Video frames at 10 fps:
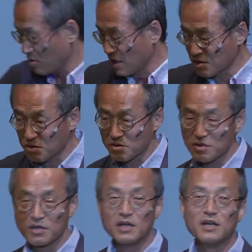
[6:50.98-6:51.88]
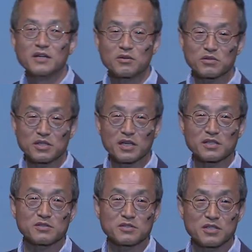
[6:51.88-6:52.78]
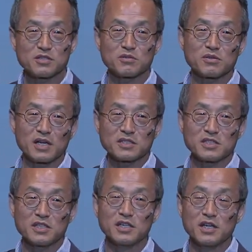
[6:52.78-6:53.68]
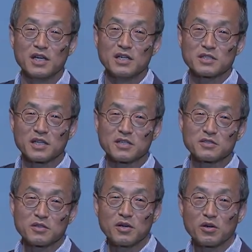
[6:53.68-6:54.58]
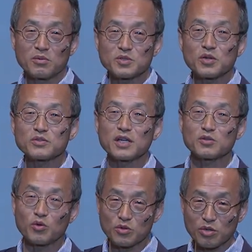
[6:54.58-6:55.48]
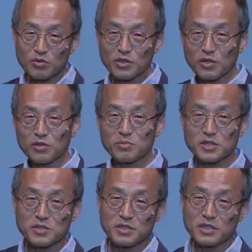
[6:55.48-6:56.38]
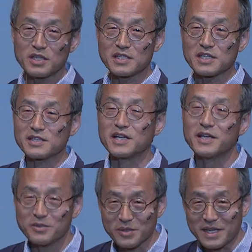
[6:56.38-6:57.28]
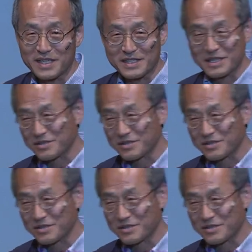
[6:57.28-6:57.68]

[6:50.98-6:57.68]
한 거를 거기다가 실제로 당신이 나는 엄청난 고통을 겪으면서 이 계산을 했노라라고